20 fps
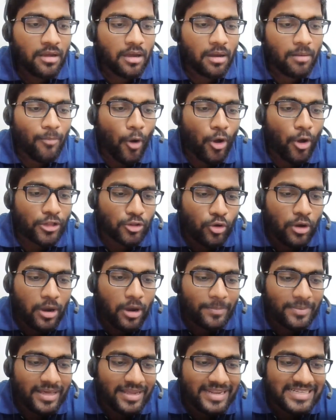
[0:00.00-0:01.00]
बहुत लोग
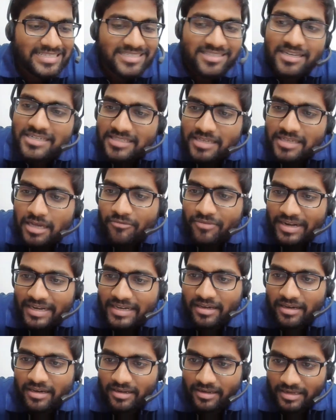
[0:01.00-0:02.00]
अपना रिजल्ट का वेट
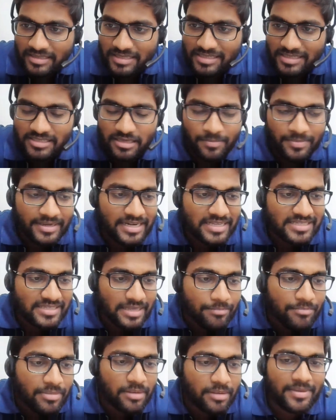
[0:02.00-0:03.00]
कर रहे हैं जैसे अभी
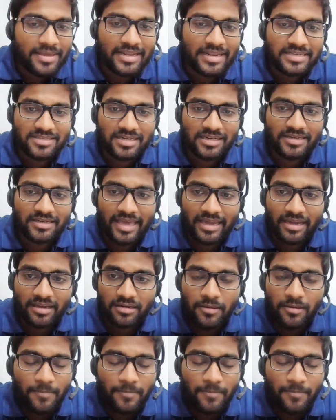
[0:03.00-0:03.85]
डिसम्बर में रिजल्ट आएगा ना